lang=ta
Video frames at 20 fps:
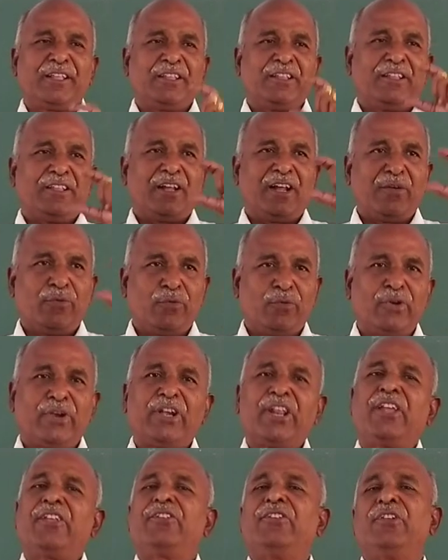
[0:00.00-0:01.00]
இதுதான்
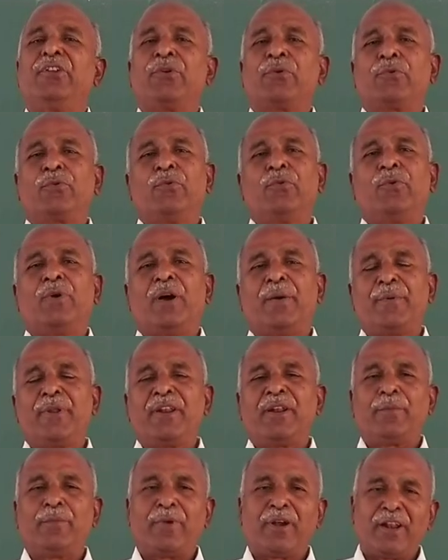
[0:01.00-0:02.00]
வோல்டேஜ் இருக்கும்
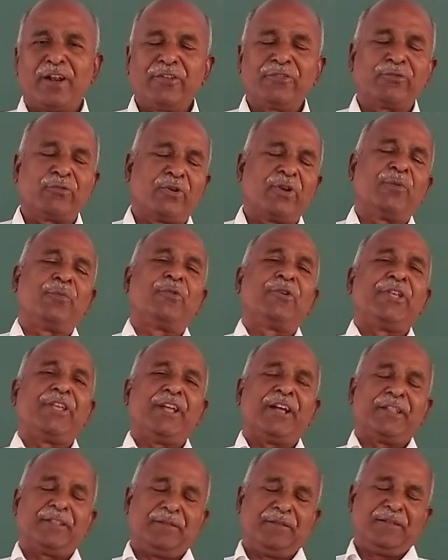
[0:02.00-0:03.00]
அப்படின்னு நம்மளால் சொல்ல
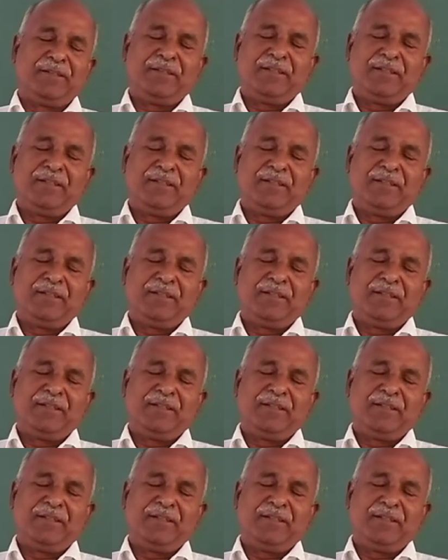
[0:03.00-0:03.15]
முடியாது